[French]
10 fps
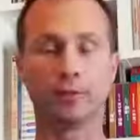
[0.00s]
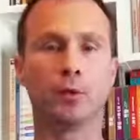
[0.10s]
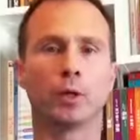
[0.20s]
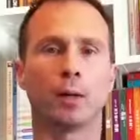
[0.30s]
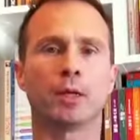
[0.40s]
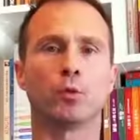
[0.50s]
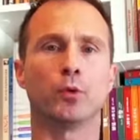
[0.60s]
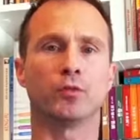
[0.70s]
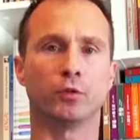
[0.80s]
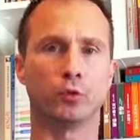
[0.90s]
idéogramme est
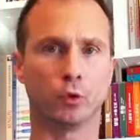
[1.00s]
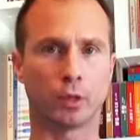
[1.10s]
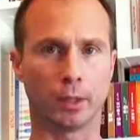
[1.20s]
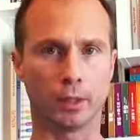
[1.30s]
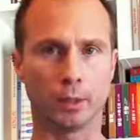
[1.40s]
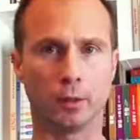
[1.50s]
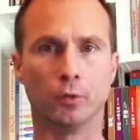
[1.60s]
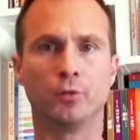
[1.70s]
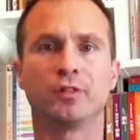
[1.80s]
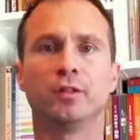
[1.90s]
composé de deux clés,
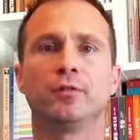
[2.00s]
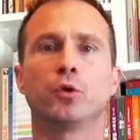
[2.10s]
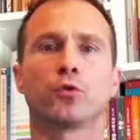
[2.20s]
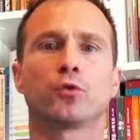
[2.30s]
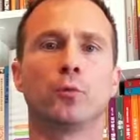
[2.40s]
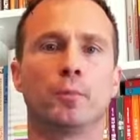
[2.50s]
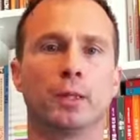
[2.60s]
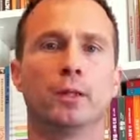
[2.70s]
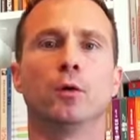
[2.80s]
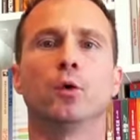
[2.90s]
l'une signifiant
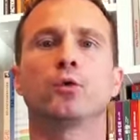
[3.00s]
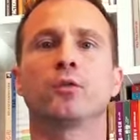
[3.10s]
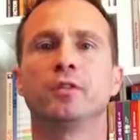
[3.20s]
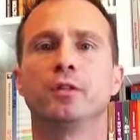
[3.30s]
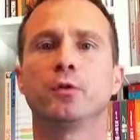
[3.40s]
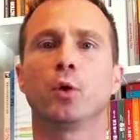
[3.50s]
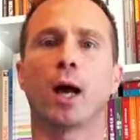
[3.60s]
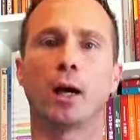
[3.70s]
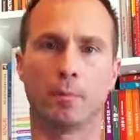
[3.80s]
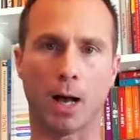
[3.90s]
stopper, l'autre signifiant
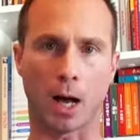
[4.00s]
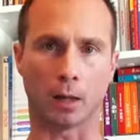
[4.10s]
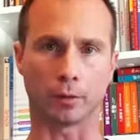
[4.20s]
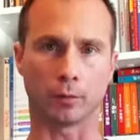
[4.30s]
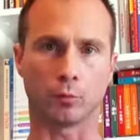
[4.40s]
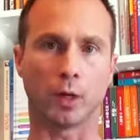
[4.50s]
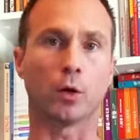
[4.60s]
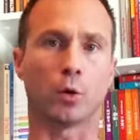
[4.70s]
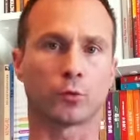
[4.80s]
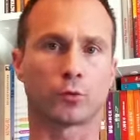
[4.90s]
la halbarde, ou la
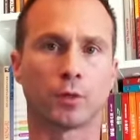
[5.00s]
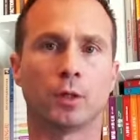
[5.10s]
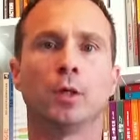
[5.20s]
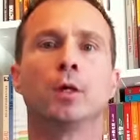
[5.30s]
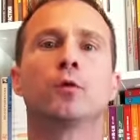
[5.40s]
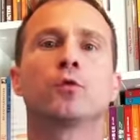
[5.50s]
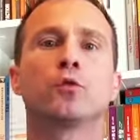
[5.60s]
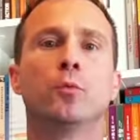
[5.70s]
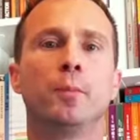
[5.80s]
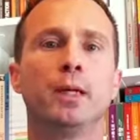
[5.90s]
lance
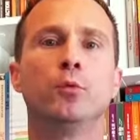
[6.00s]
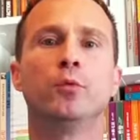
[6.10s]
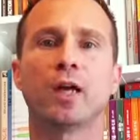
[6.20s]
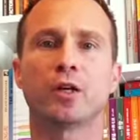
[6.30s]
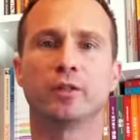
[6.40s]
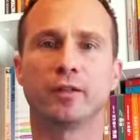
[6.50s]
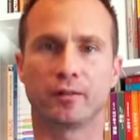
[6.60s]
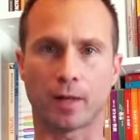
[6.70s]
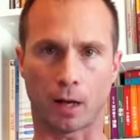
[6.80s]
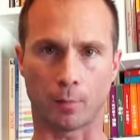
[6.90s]
stopper l'usage
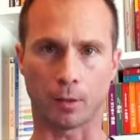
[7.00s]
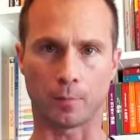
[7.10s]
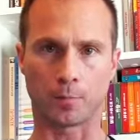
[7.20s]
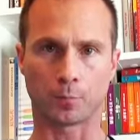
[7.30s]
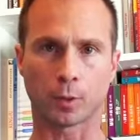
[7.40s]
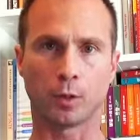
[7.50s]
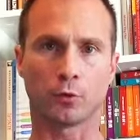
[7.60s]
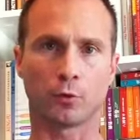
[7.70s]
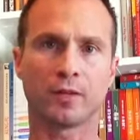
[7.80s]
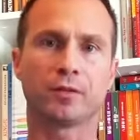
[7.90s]
des armes.
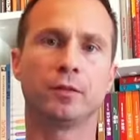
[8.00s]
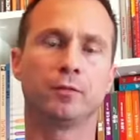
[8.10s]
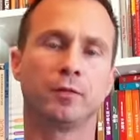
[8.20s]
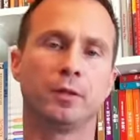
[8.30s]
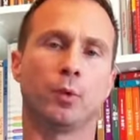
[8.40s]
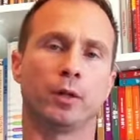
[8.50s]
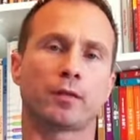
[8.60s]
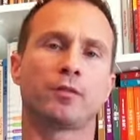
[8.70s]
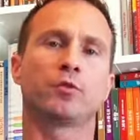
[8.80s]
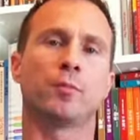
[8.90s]
Cela signifie pour
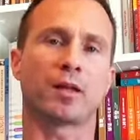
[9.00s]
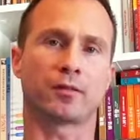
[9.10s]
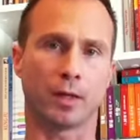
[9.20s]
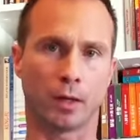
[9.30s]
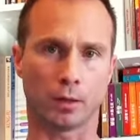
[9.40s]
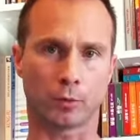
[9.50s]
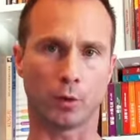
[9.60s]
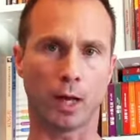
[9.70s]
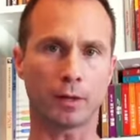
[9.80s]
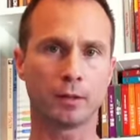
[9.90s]
l'artiste martial que
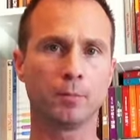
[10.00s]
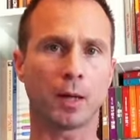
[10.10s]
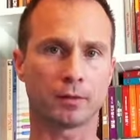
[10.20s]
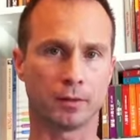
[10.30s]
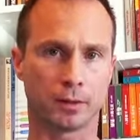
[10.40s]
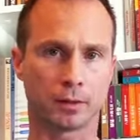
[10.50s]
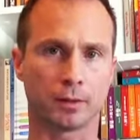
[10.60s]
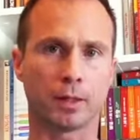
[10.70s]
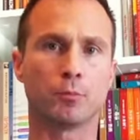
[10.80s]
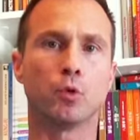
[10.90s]
l'art qu'il pratique
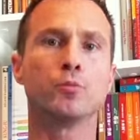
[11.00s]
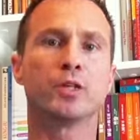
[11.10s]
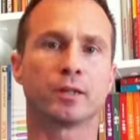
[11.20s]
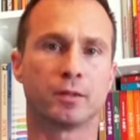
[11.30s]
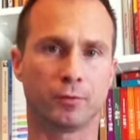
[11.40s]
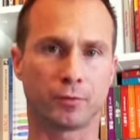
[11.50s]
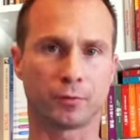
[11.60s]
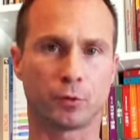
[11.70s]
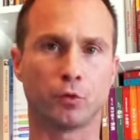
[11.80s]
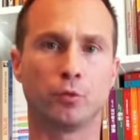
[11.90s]
n'a pour objectif
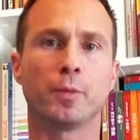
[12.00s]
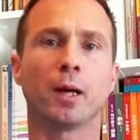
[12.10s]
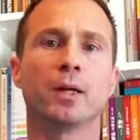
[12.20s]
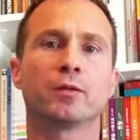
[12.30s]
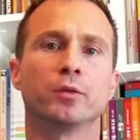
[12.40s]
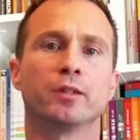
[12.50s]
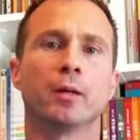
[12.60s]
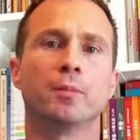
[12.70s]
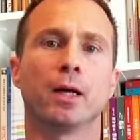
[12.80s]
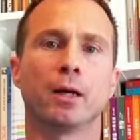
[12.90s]
que de lui permettre
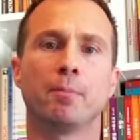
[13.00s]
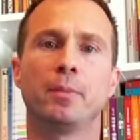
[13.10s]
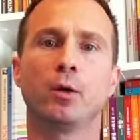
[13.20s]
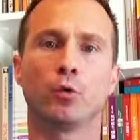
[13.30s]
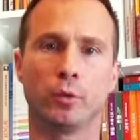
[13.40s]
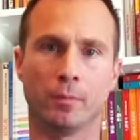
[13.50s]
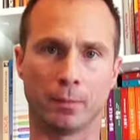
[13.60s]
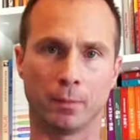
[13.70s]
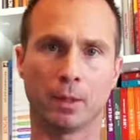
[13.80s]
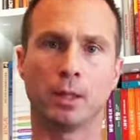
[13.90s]
d'établir la paix en
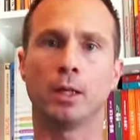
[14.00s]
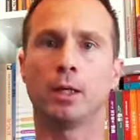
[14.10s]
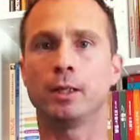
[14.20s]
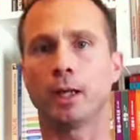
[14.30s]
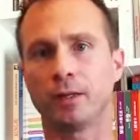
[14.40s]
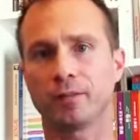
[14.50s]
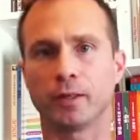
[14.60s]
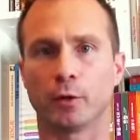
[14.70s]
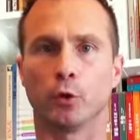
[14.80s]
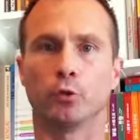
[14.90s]
lui-même et à
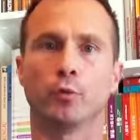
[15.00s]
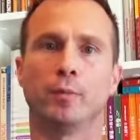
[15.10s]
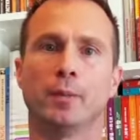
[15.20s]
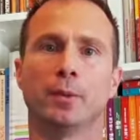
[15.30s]
l'extérieur de lui-même.